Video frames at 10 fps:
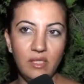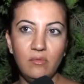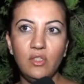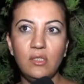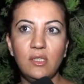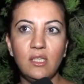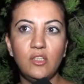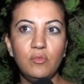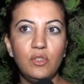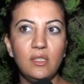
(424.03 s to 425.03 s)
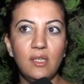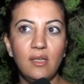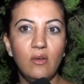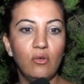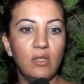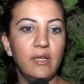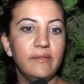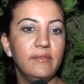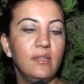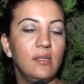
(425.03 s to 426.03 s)
benim için geçmişte
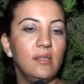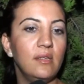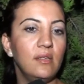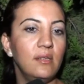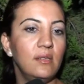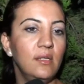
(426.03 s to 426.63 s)
olan e,